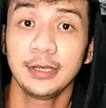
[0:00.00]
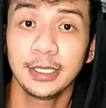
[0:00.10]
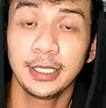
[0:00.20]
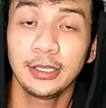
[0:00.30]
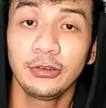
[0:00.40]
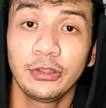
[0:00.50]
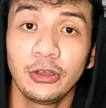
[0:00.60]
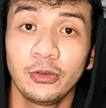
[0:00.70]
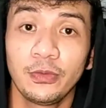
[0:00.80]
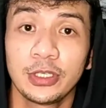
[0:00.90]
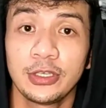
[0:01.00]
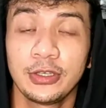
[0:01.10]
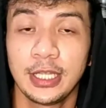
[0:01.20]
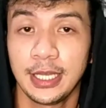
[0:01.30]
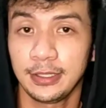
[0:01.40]
okay, thank you, thank you po sa
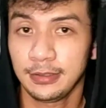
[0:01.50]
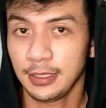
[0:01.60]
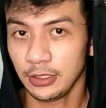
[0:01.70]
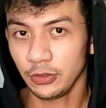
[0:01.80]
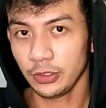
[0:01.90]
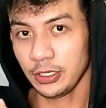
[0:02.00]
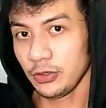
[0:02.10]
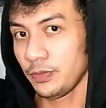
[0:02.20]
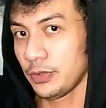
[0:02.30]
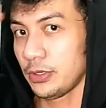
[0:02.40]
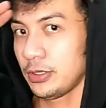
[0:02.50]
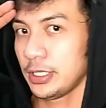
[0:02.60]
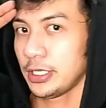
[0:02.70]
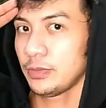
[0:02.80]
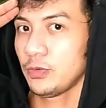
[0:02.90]
inyo lahat. Thank you, thank you po.
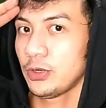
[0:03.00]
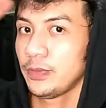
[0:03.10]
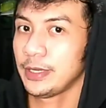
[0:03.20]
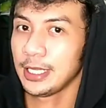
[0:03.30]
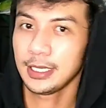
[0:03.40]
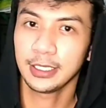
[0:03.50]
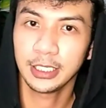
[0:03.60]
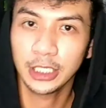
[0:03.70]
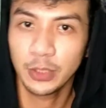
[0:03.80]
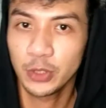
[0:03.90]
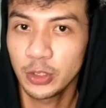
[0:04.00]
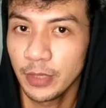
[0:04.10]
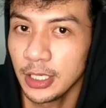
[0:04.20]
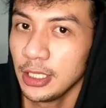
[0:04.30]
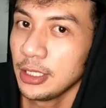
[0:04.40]
Ingat po kayo palagi. Keep
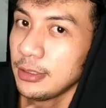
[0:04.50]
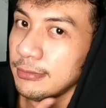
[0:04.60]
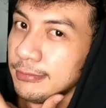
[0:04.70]
smiling.